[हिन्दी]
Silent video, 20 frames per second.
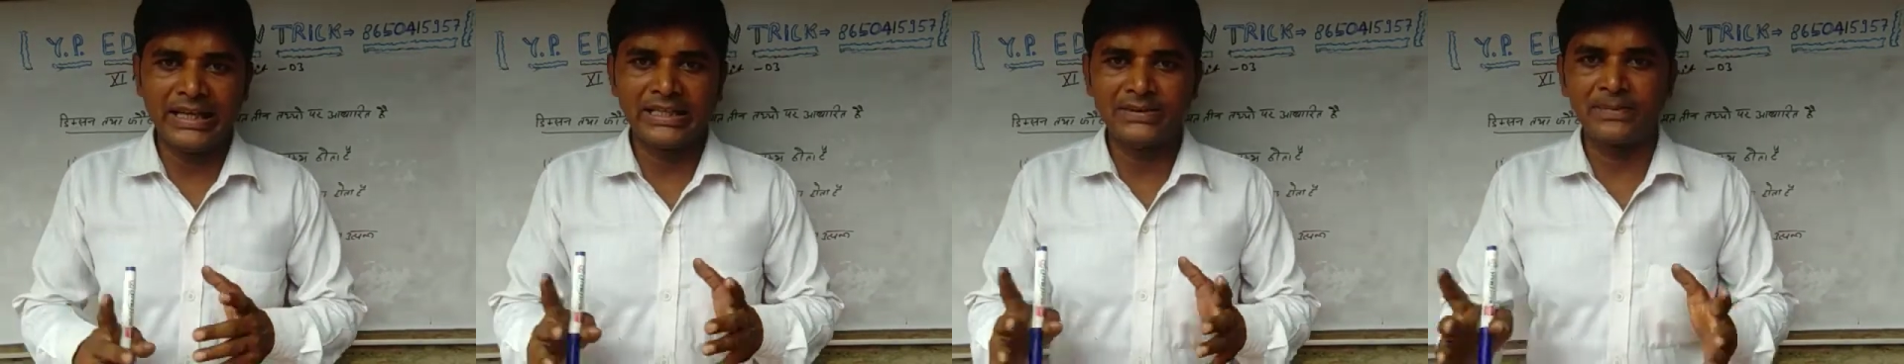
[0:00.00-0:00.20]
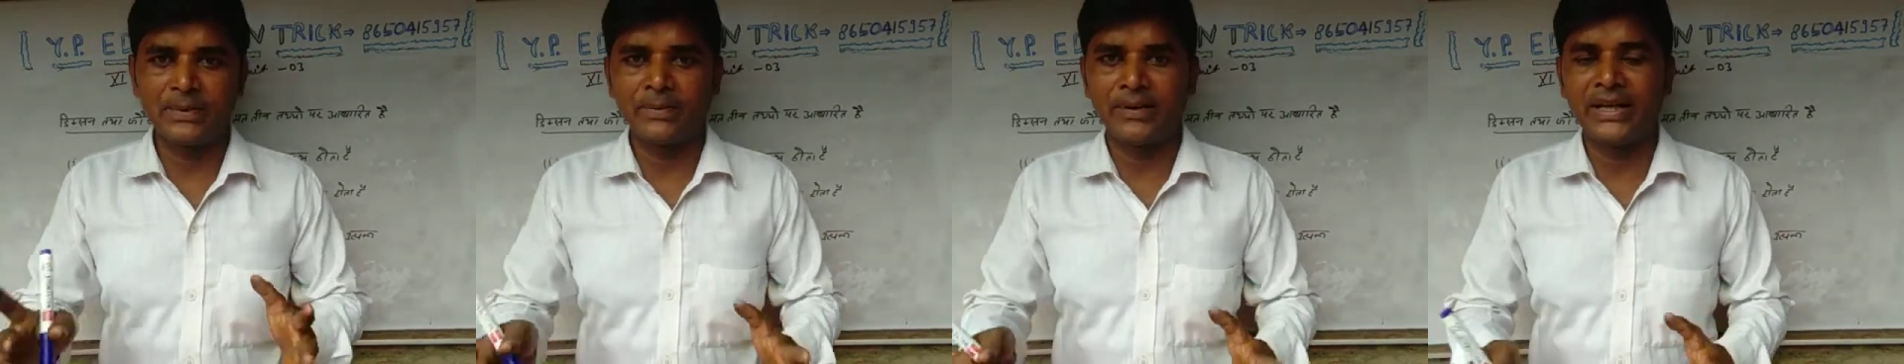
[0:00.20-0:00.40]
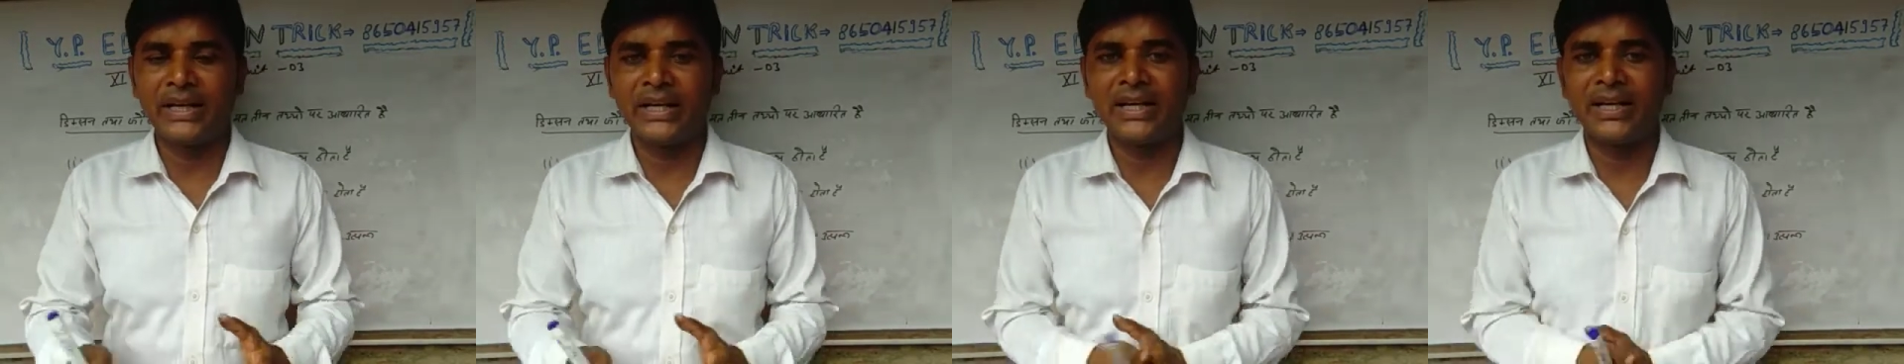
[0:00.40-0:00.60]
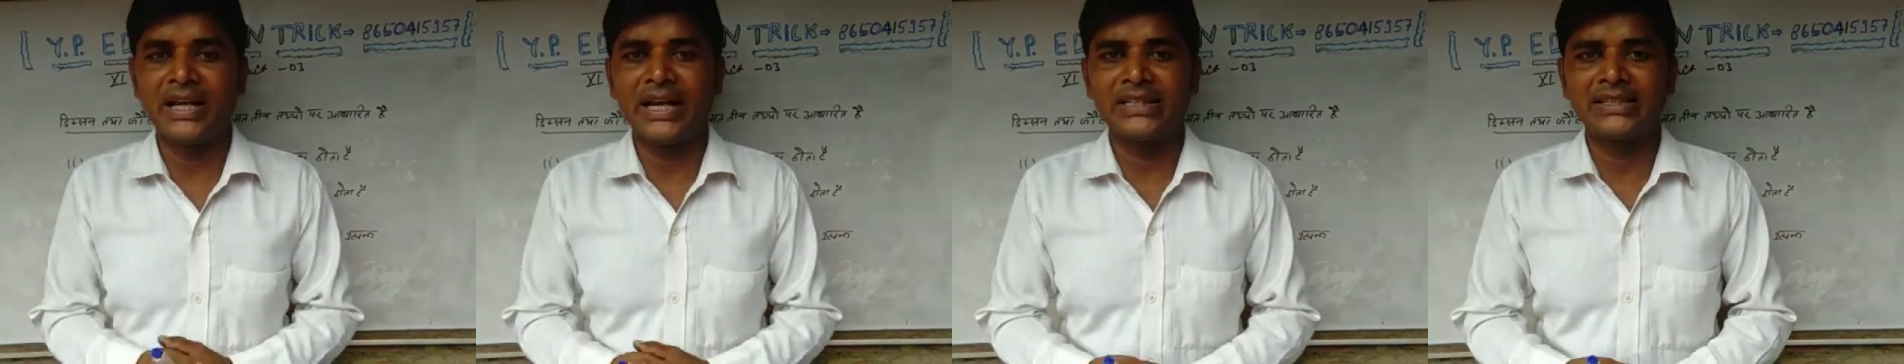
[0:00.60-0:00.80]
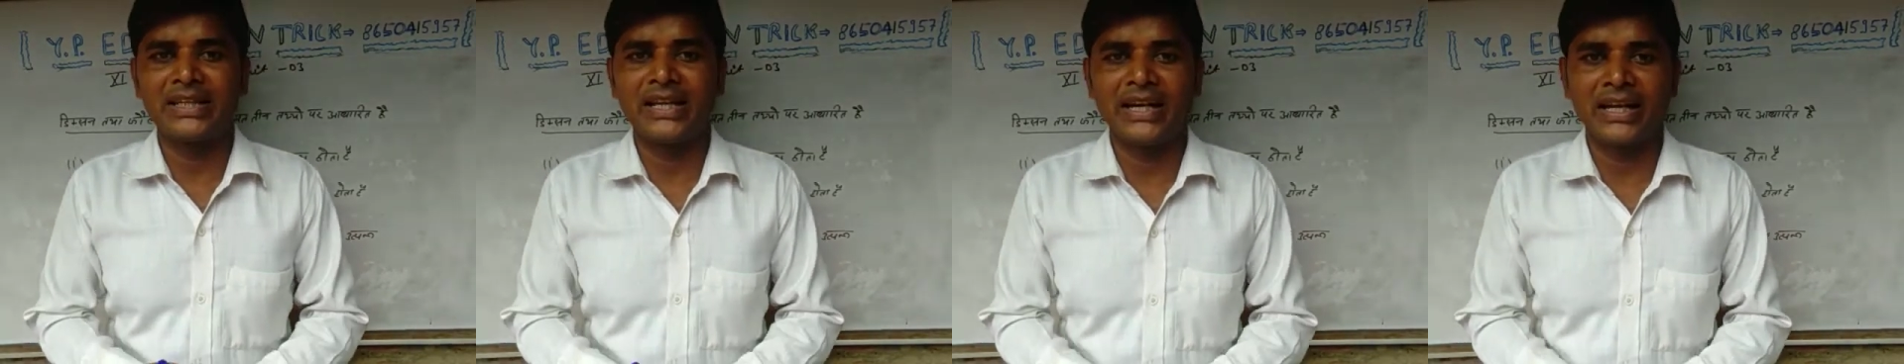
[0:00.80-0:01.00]
इस पर बेटा
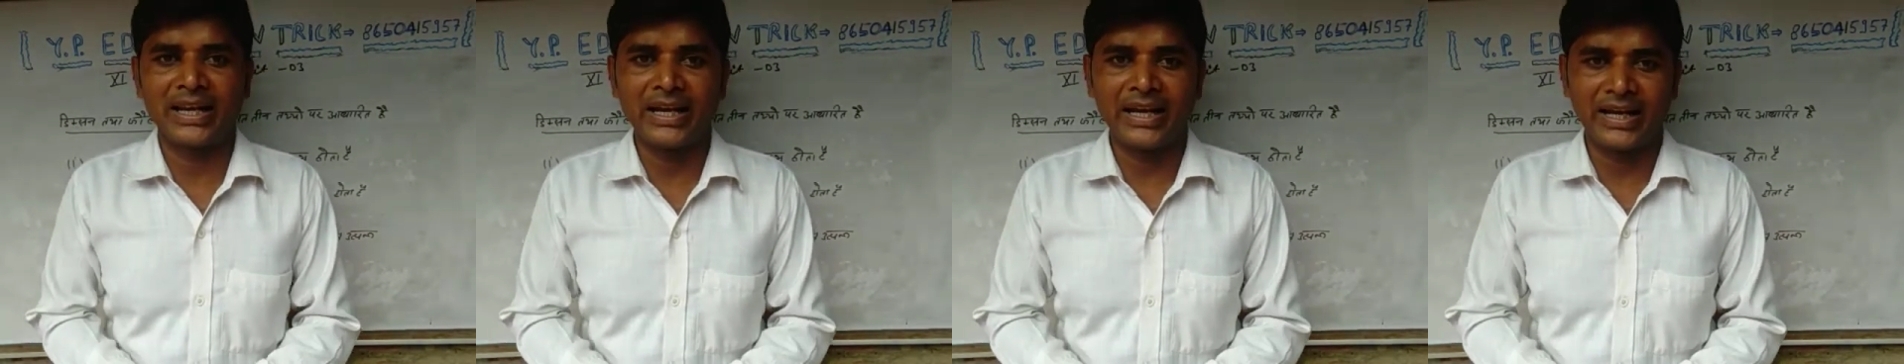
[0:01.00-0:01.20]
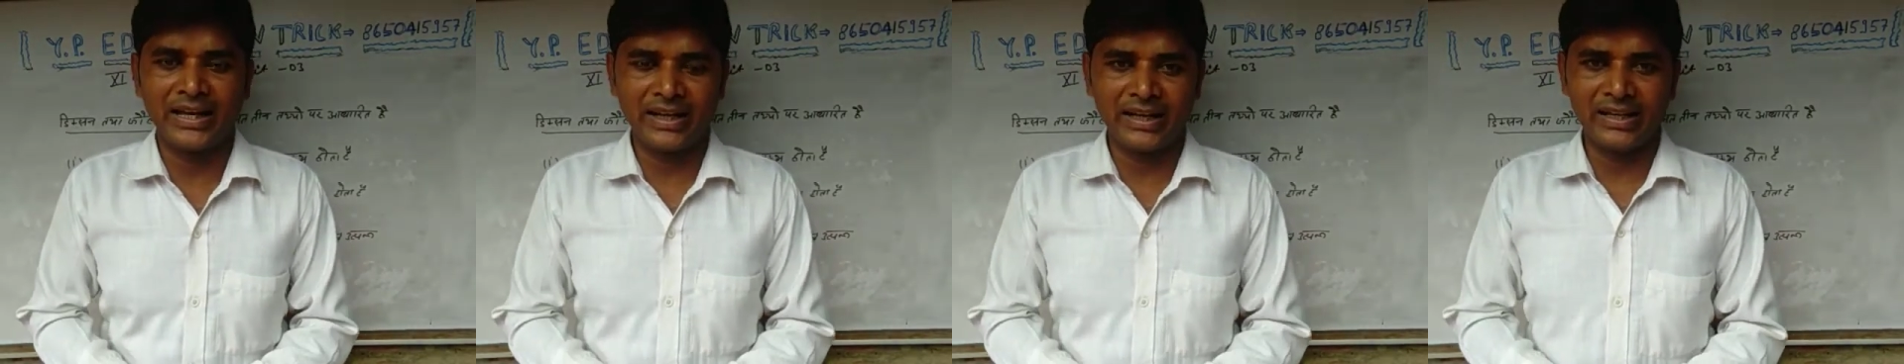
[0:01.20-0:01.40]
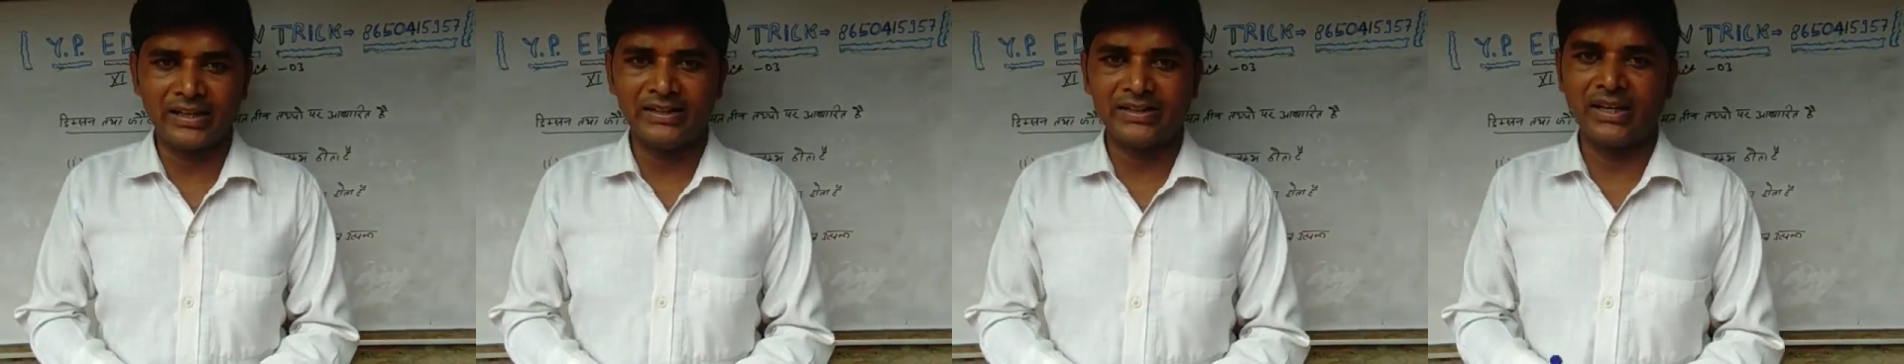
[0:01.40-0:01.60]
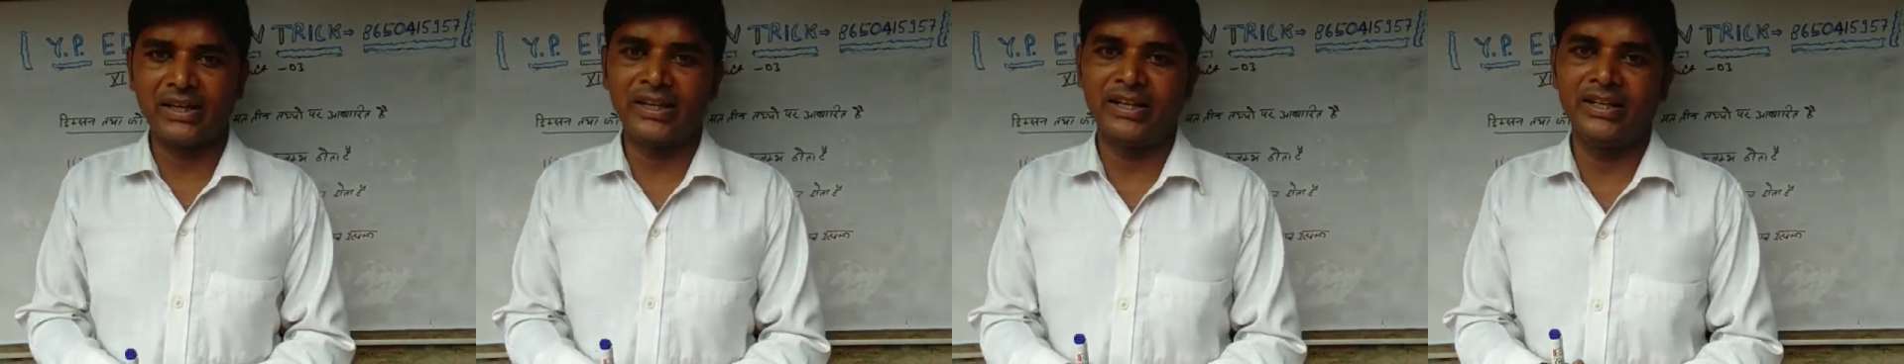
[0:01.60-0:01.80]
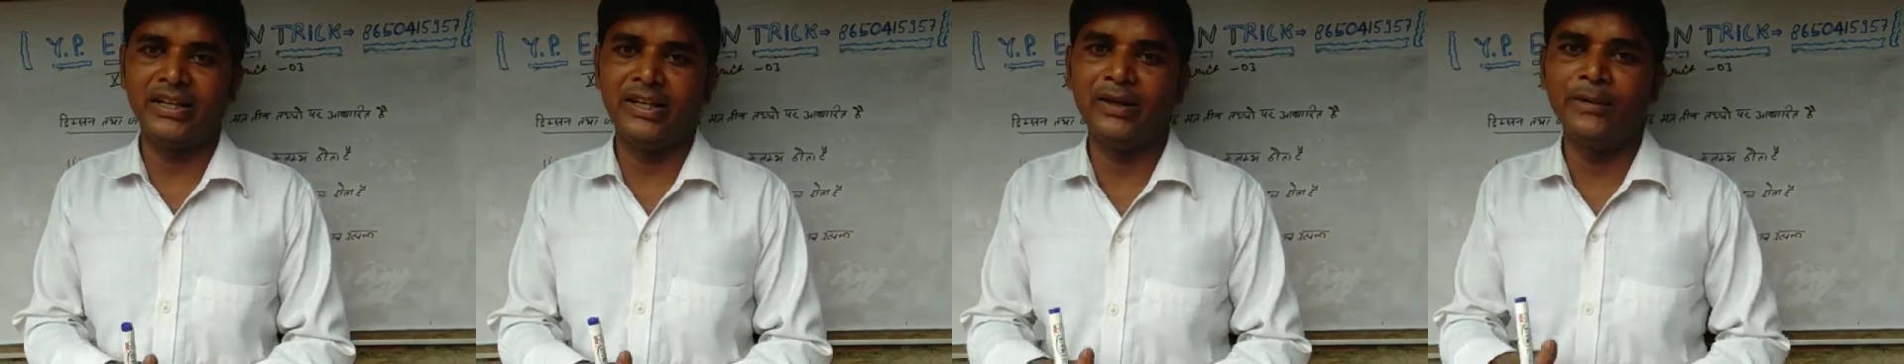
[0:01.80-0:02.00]
क्लास ग्यारह एग्रीकल्चर
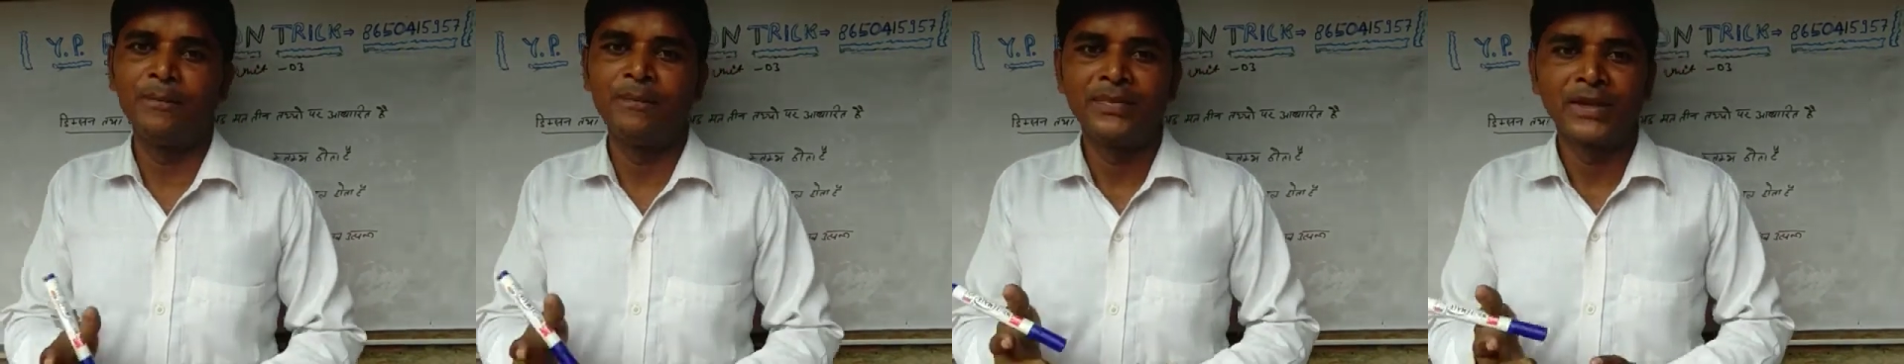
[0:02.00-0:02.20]
के लिए